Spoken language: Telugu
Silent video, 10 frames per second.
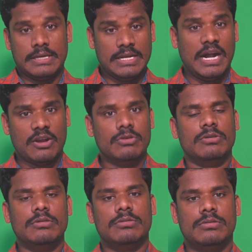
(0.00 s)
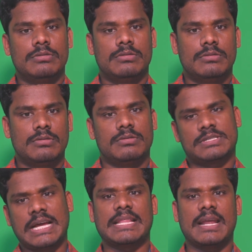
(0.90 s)
ఈనాడు
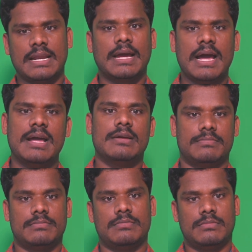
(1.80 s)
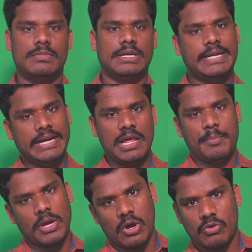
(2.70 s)
సాధారణంగా
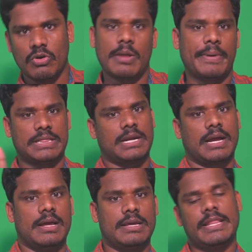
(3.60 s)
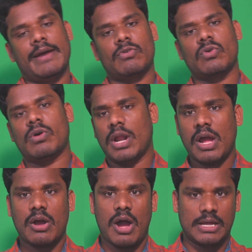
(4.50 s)
టీడీపీకి అనుకూల పత్రిక ఇది ఎవరూ కూడా
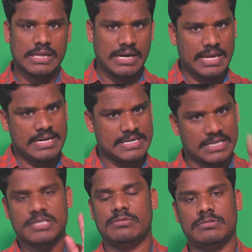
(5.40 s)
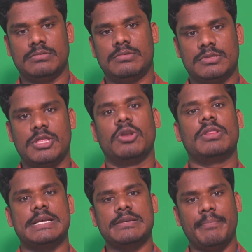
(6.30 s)
కాదనలేని సత్యం
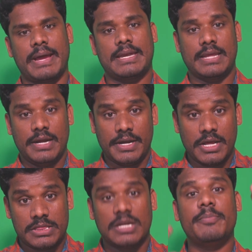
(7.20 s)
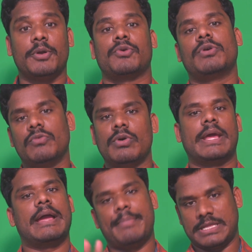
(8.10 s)
తెలుగుదేశం పార్టీని నెత్తిన పెట్టుకుని
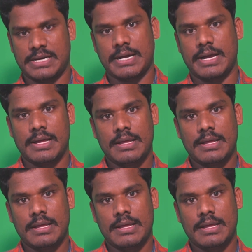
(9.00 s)
ఊరేగే పత్రిక